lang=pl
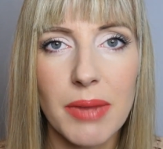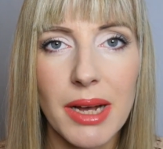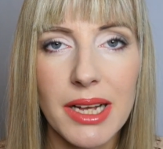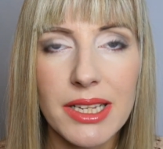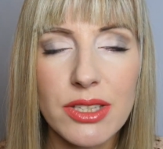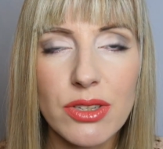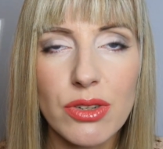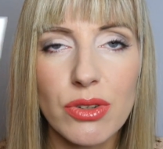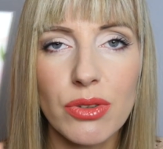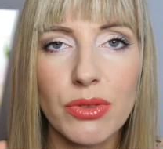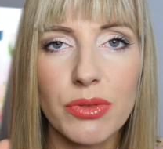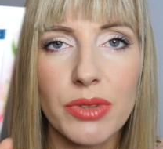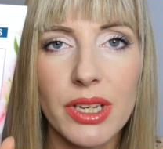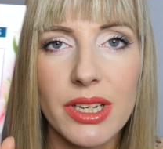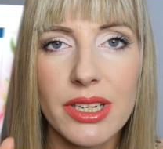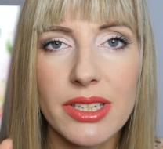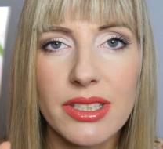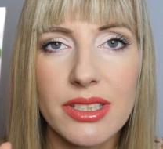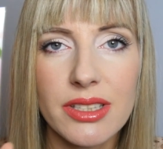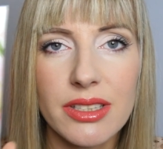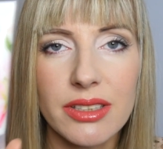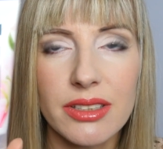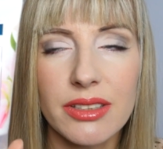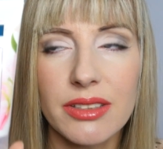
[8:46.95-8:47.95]
maską
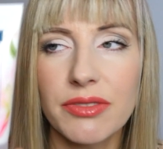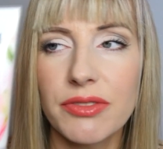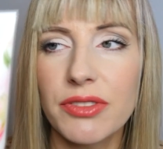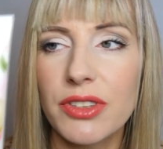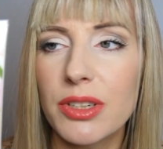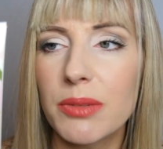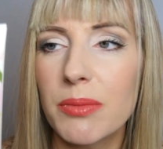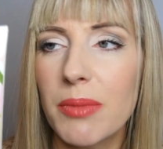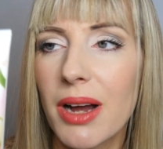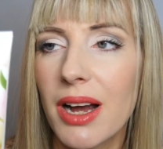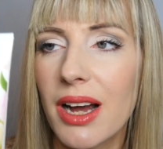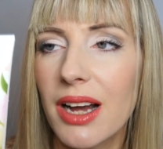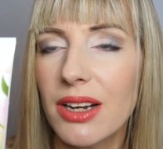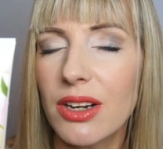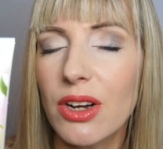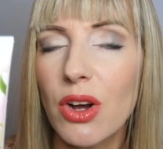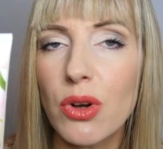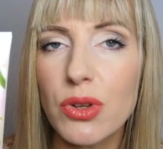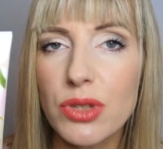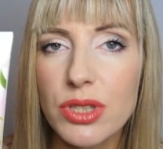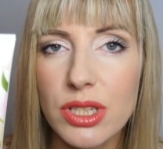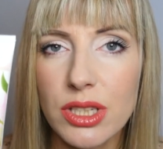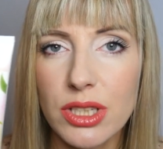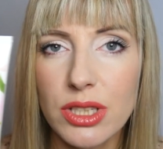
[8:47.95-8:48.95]
jest y, firma
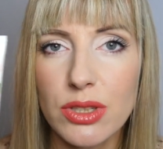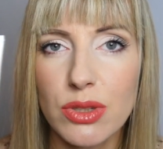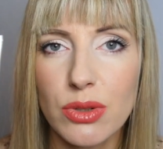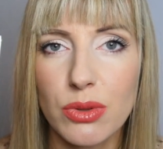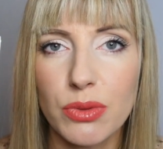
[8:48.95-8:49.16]
Coslis